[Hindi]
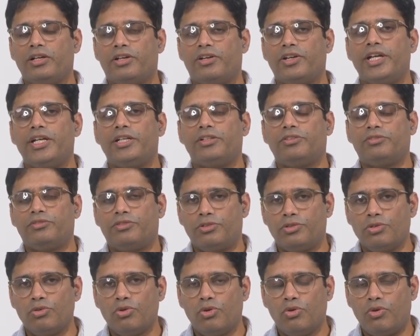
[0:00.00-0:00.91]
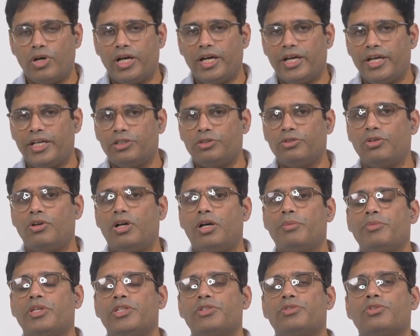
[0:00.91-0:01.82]
ग्रेड टू हुआ है तो
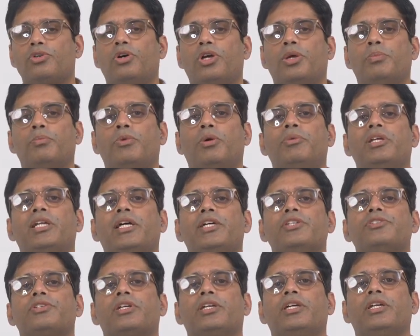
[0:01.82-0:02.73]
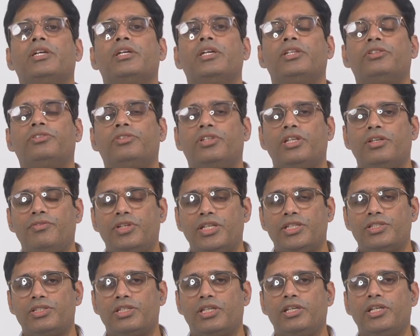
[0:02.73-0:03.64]
हम इसको इमोबिलाइज रखेंगे थ्री
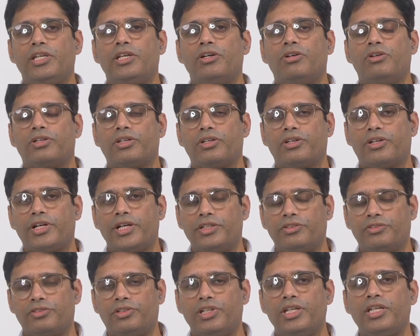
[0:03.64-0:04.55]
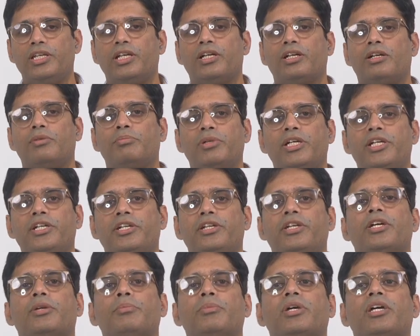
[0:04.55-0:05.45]
वीक्स के लिए और ग्रेड थ्री या
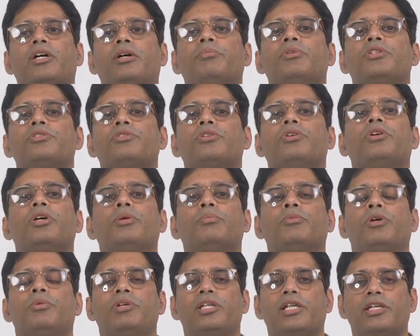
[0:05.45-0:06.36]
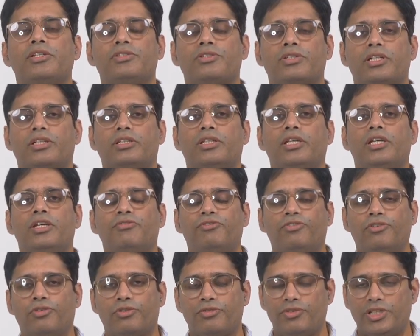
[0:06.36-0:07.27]
कंप्लीट ईयर में हम इसको इमोबिलाइज रखते
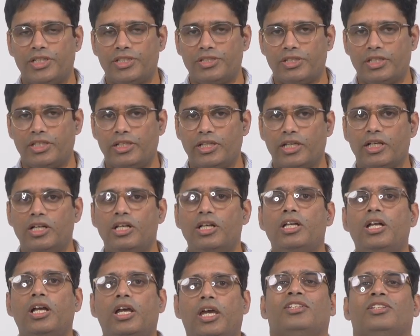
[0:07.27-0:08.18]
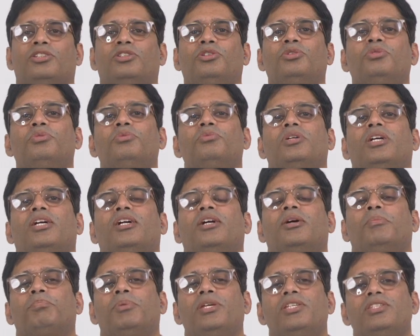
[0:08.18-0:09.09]
हैं फोर वीक्स के लिए तो
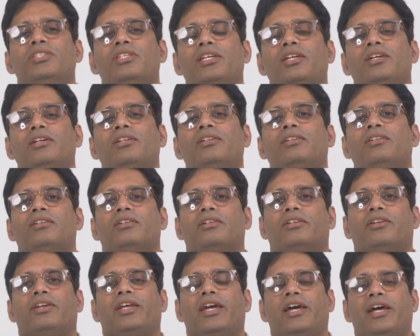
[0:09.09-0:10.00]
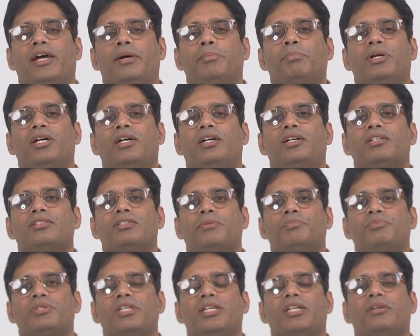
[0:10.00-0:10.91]
पीसीएल रिहैब का
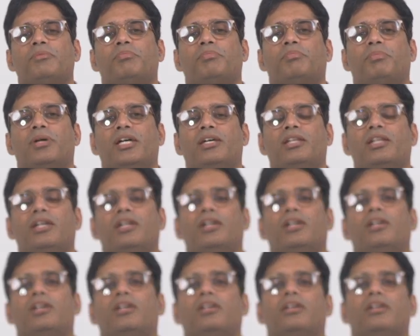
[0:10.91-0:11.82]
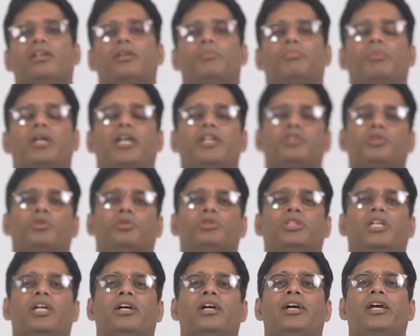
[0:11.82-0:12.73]
सबसे पहला पार्ट
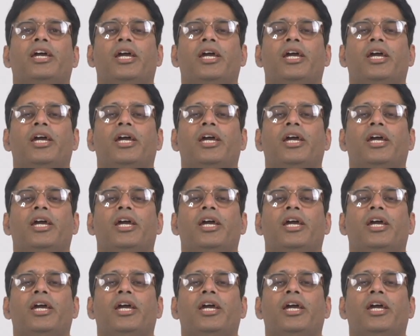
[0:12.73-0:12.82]
होता है